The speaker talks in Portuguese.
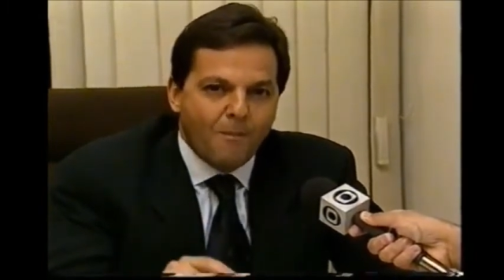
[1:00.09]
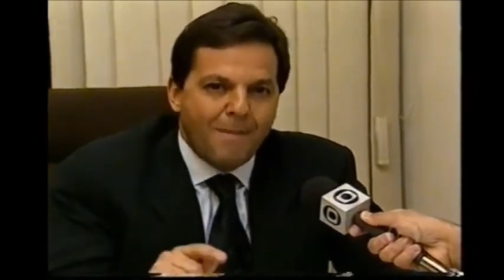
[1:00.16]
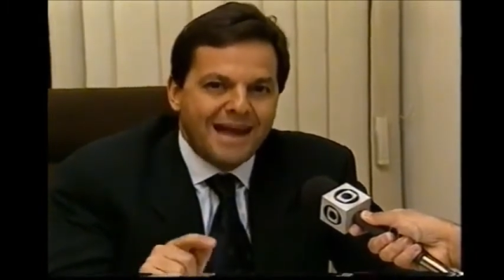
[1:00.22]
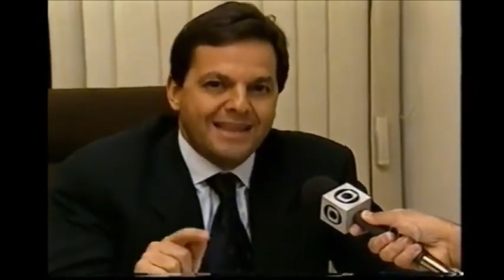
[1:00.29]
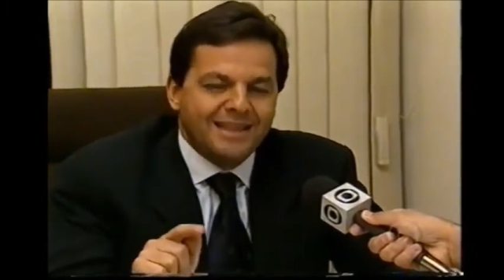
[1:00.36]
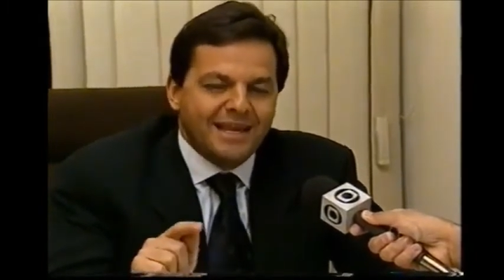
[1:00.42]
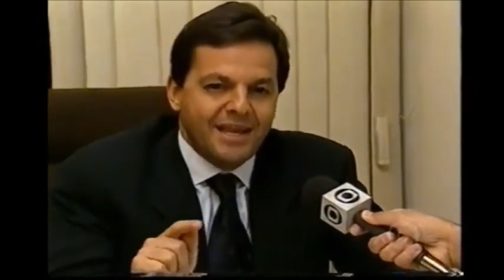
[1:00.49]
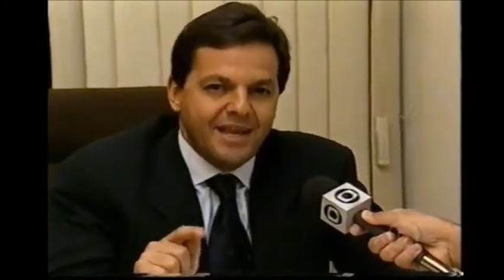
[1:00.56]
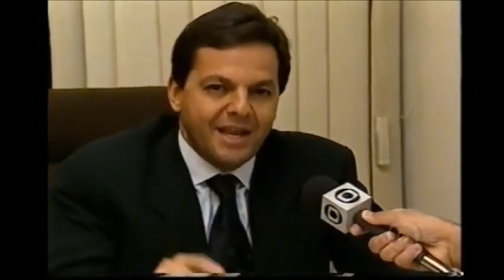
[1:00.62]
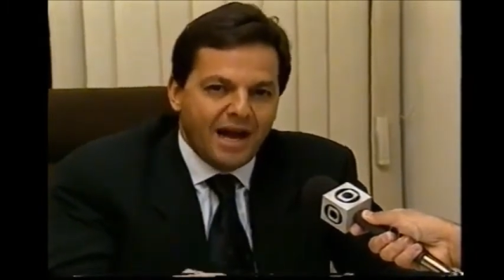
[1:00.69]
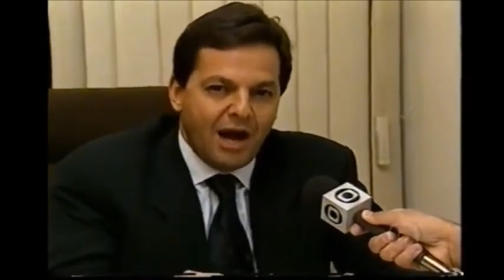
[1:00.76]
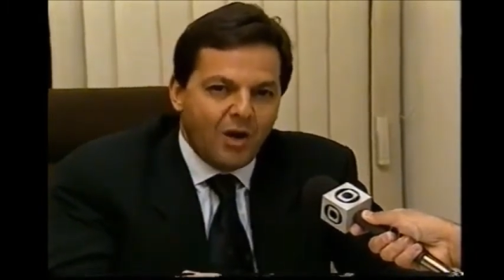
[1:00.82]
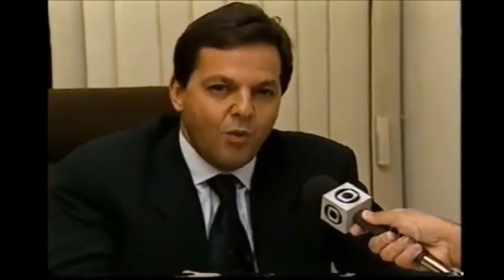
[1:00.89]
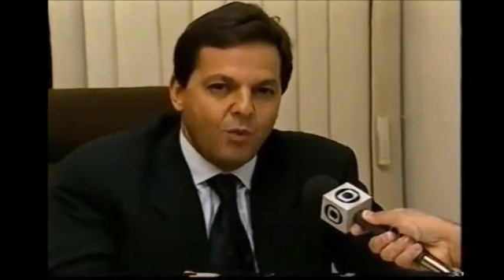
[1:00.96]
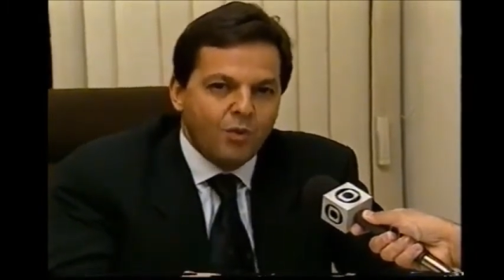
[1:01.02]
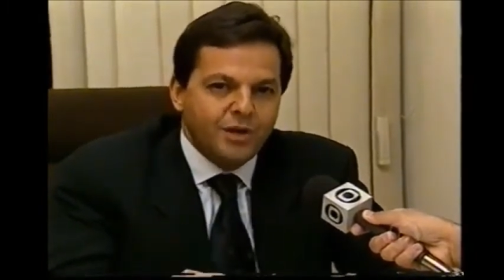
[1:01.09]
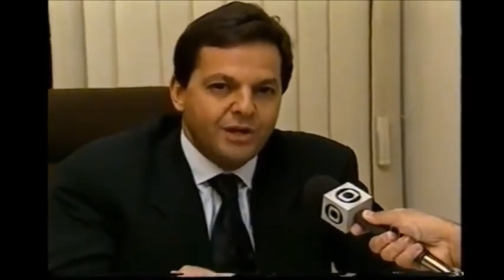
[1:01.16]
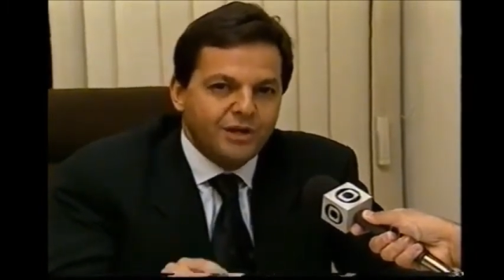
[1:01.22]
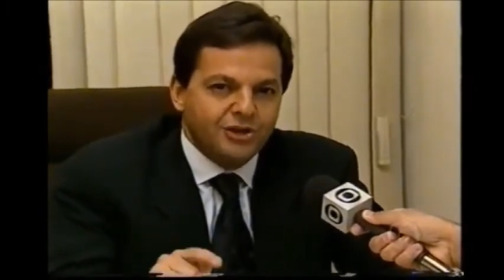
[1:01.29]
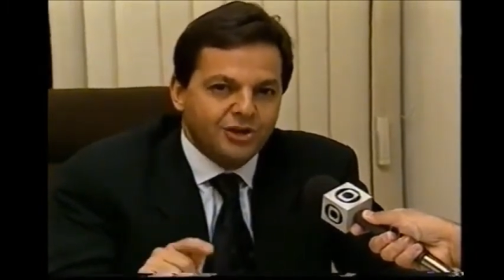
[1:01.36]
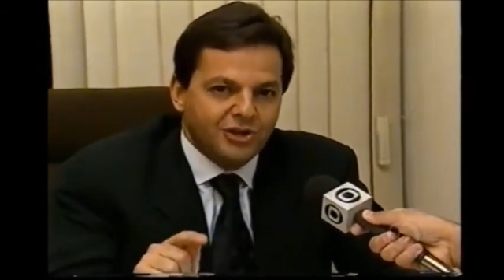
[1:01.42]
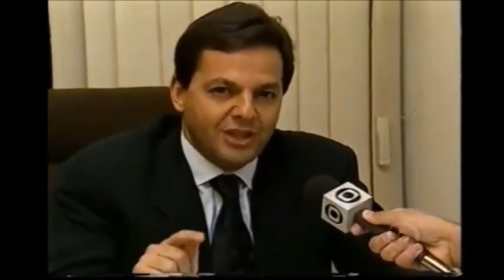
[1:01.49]
material
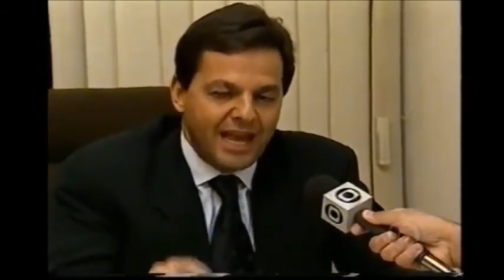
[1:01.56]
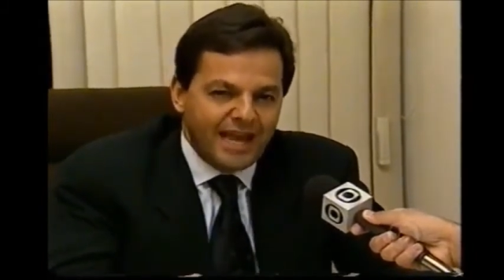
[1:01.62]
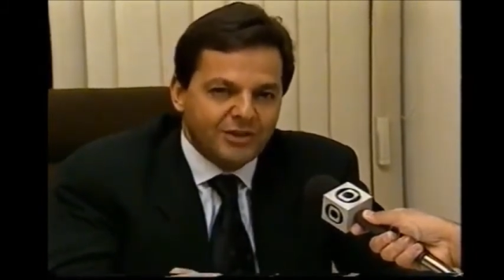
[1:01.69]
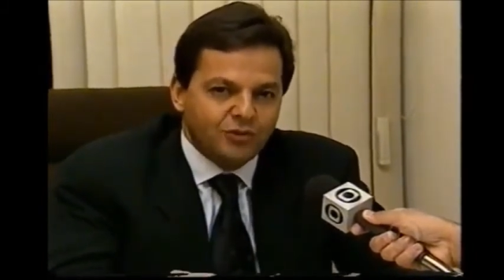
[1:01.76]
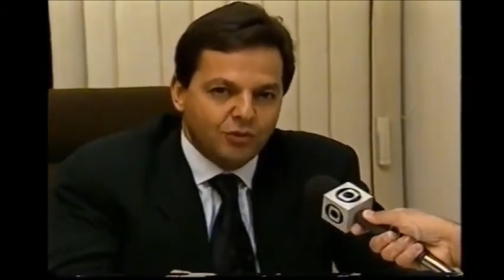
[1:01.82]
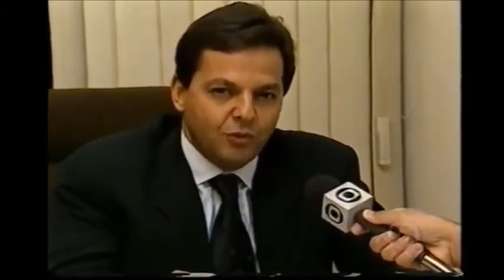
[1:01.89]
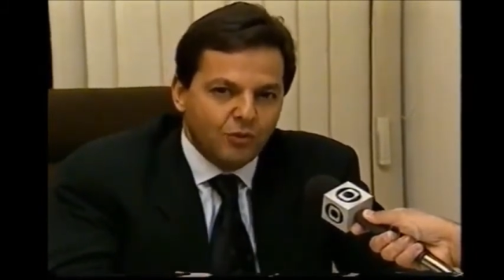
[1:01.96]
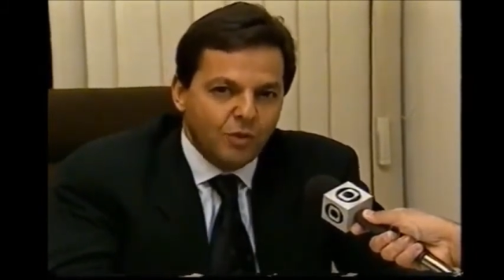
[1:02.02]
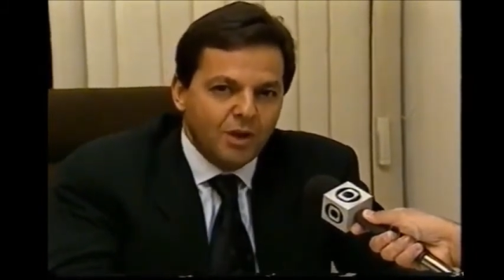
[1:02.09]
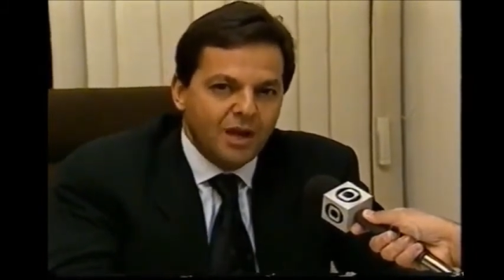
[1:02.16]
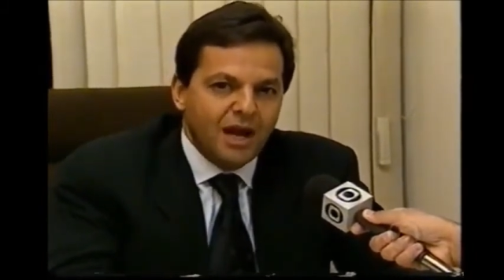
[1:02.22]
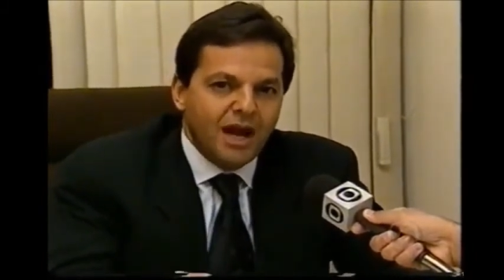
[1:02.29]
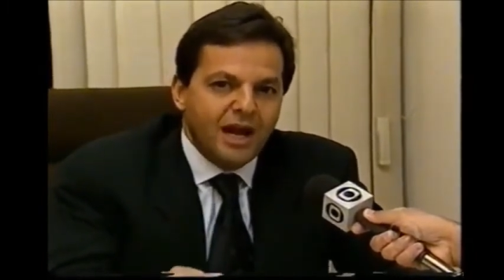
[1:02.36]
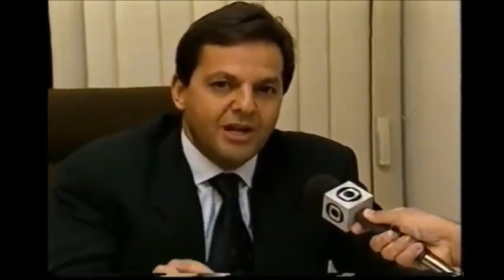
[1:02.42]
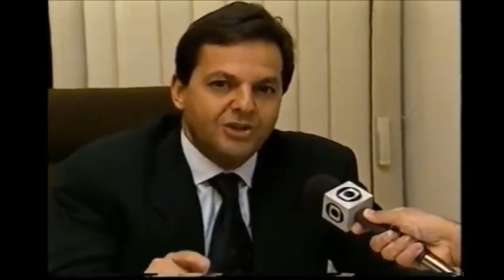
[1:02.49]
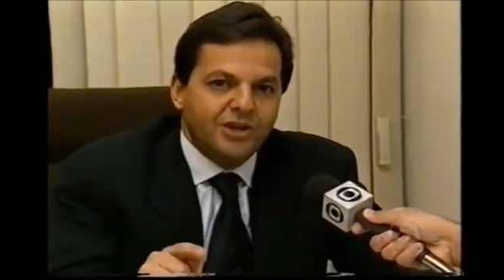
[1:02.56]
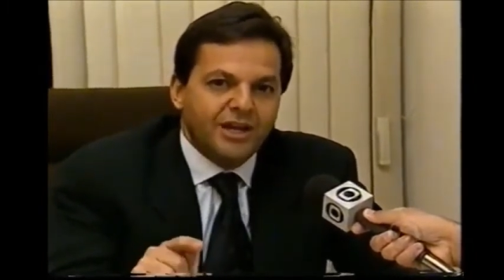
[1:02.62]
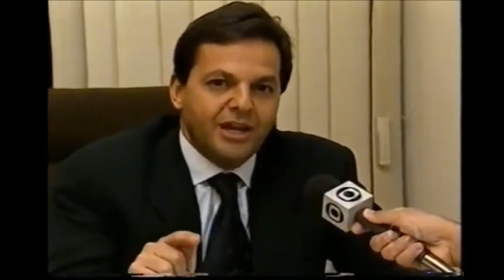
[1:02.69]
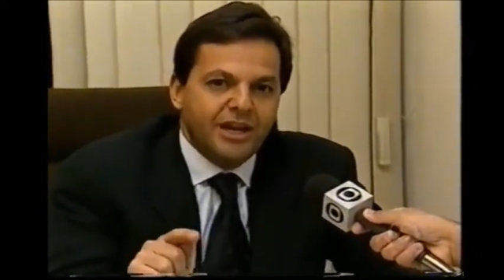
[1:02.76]
e estético ante a